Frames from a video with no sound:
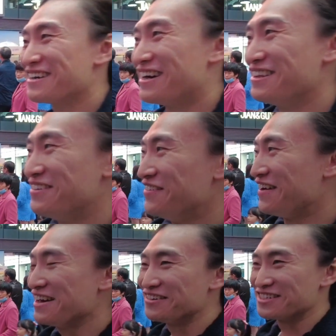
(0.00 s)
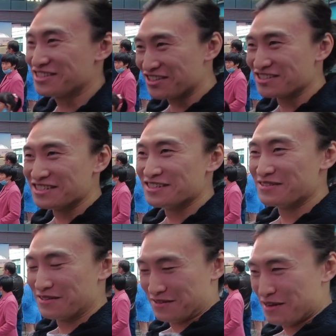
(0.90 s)
あの前のちょっと
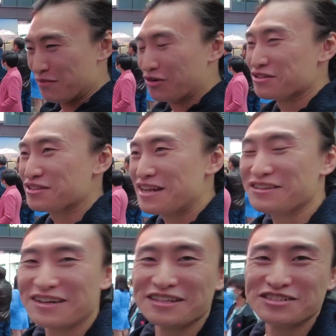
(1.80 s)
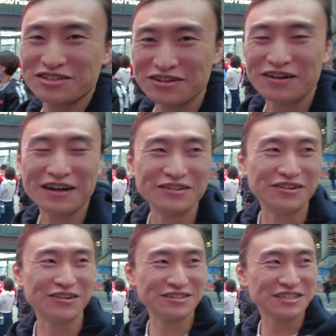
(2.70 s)
ね、僕の隣の方ちょっとあ
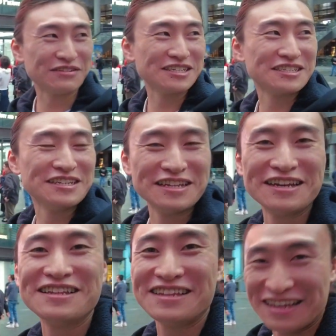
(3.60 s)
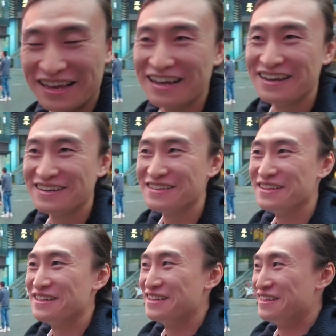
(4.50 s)
の喋らせていただいてて
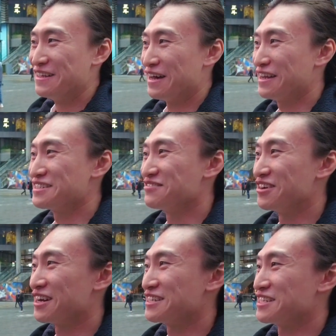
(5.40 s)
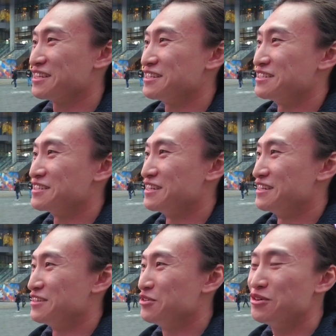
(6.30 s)
話盛り上がっちゃってですね
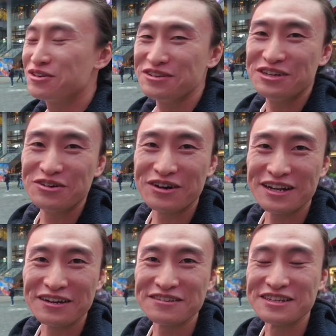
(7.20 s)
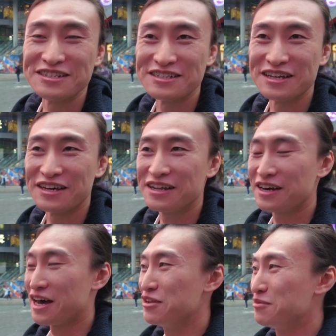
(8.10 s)
動くに動けなくてですねなん
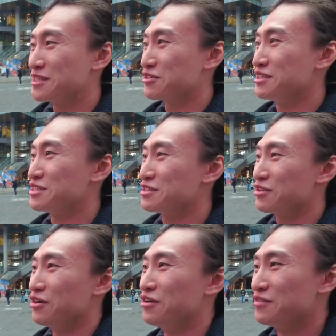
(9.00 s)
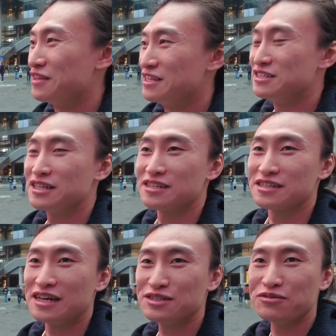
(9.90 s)
かあの場所でずっと見ちゃないです
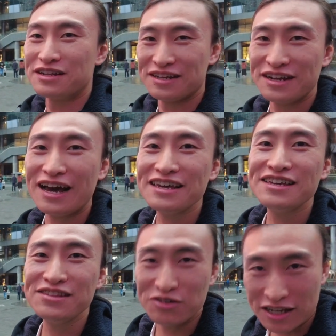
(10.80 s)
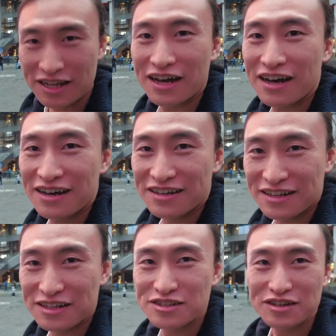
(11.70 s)
かあそこはね来賓の方
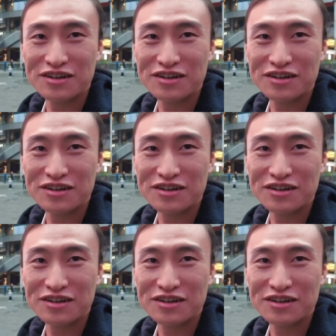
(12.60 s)
なんで